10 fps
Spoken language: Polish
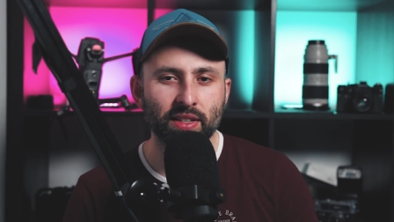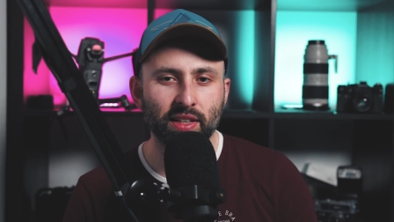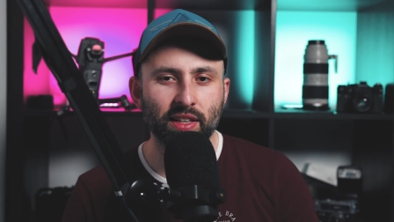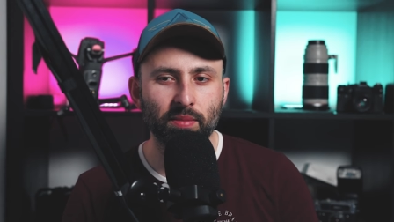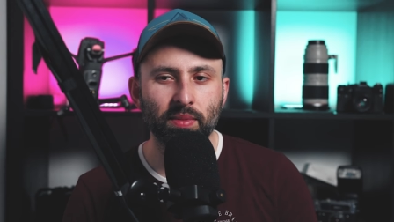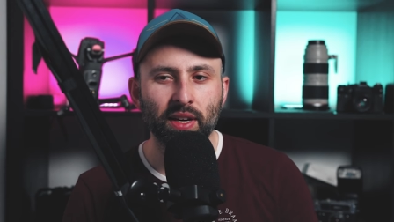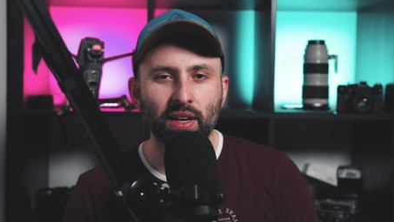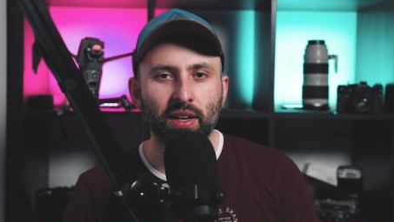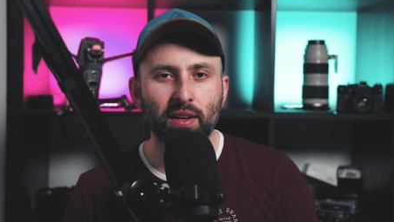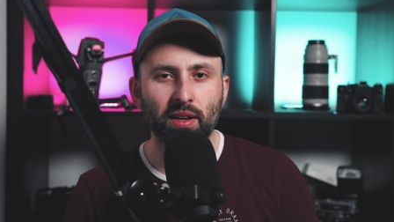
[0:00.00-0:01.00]
Zatem
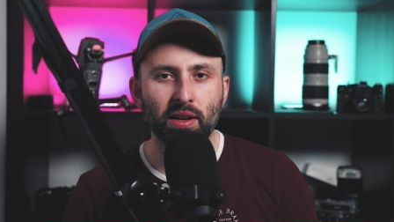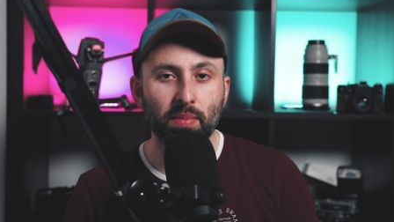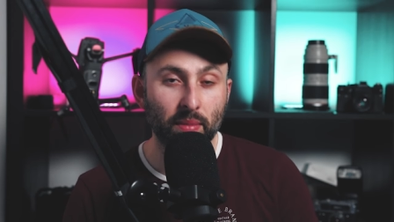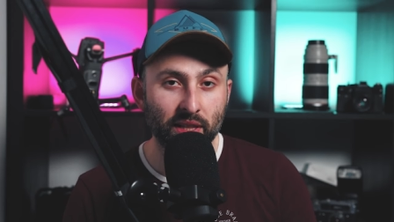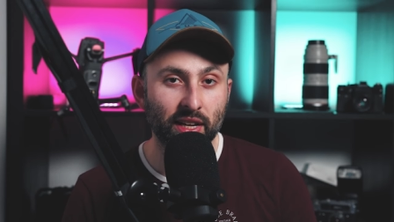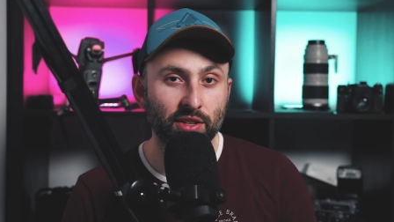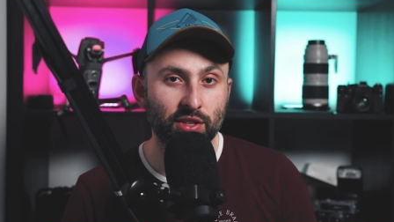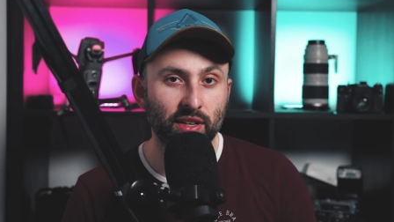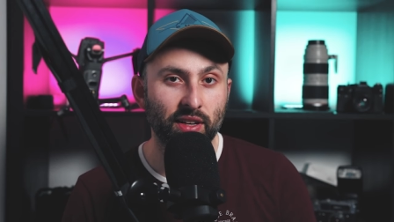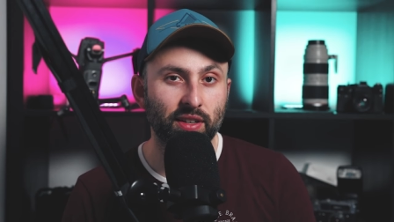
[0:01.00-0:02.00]
e,
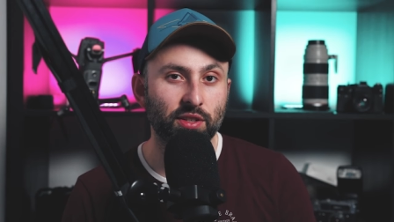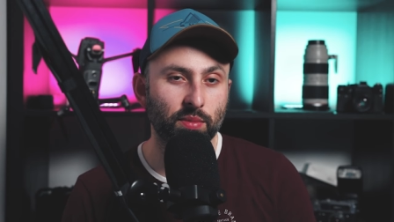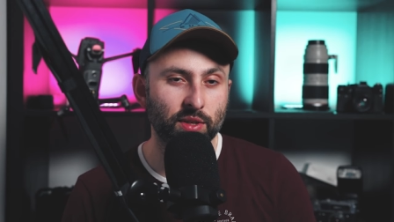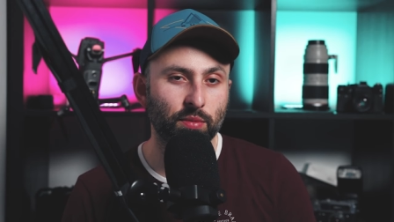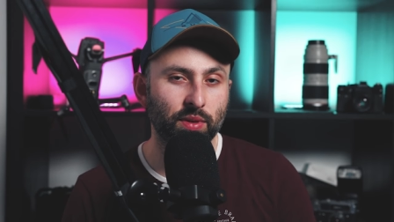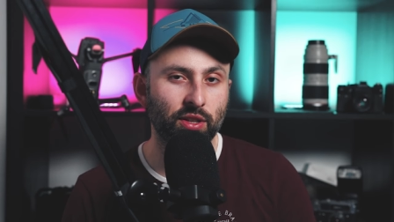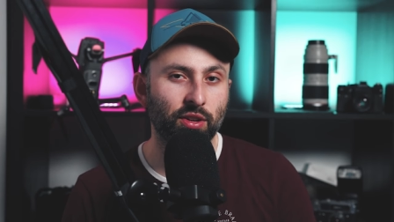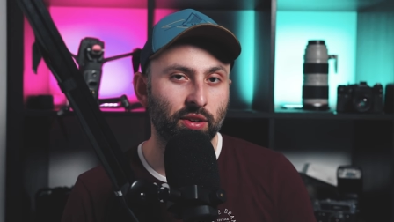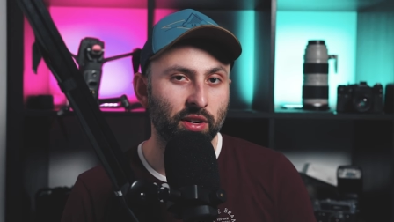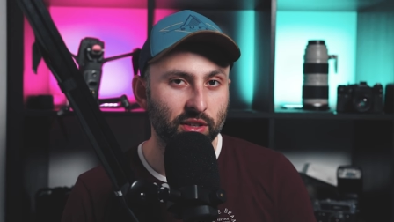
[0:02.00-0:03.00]
pamiętajcie, żeby sobie
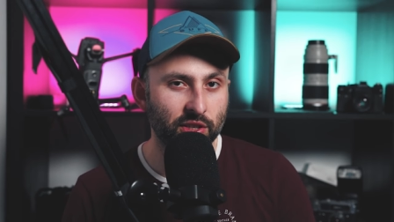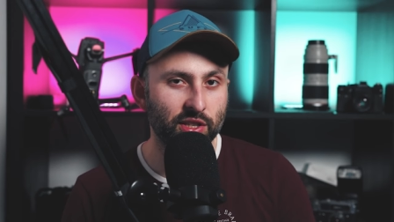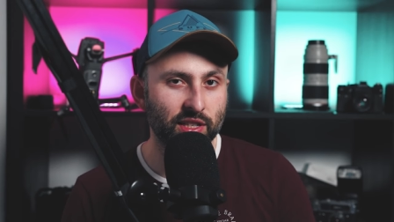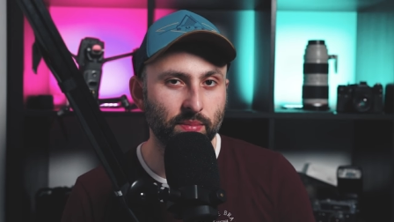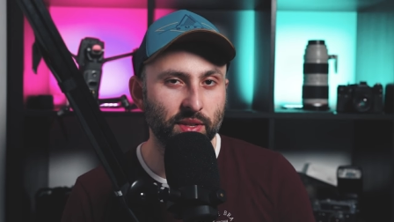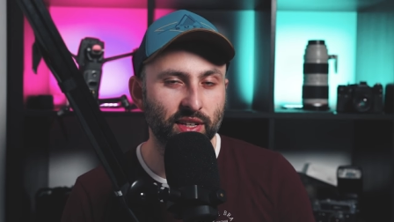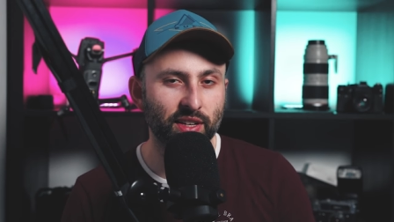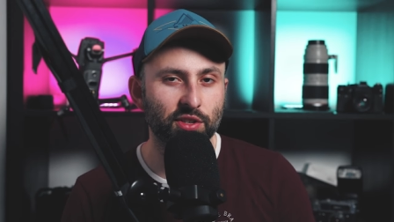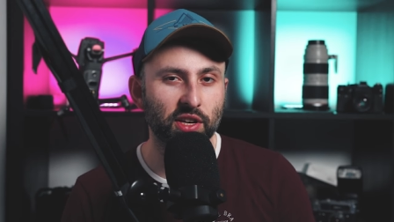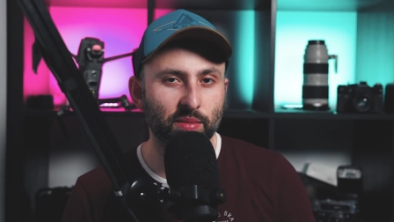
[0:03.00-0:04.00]
to gdzieś
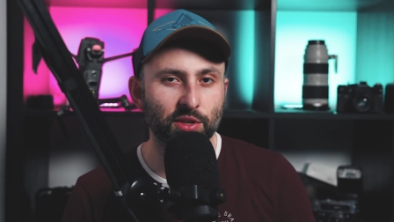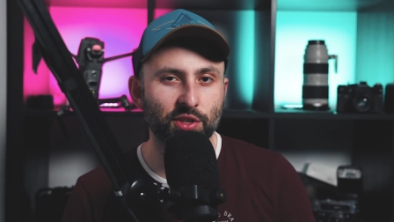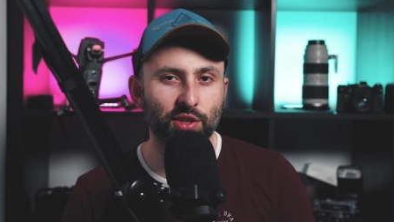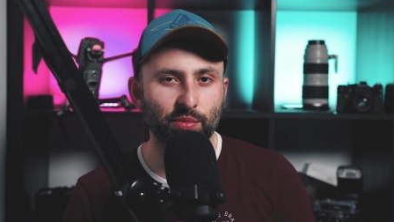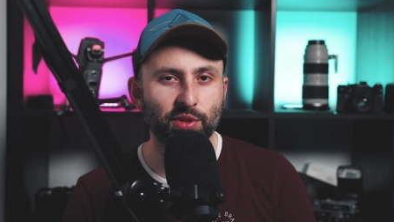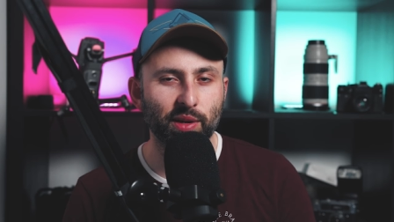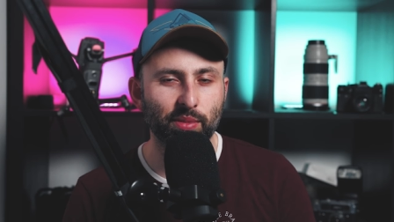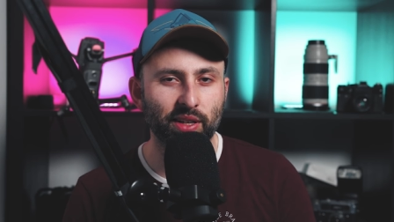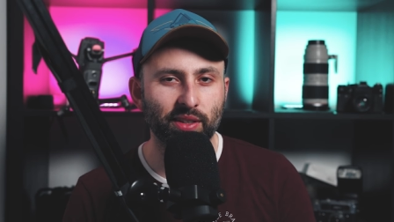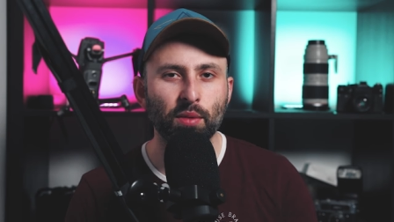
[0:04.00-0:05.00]
zapisać, jak będziecie robić
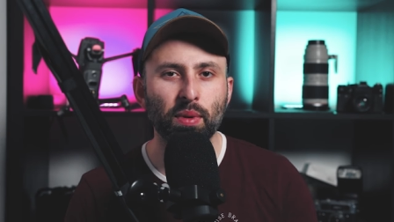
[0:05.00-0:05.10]
update.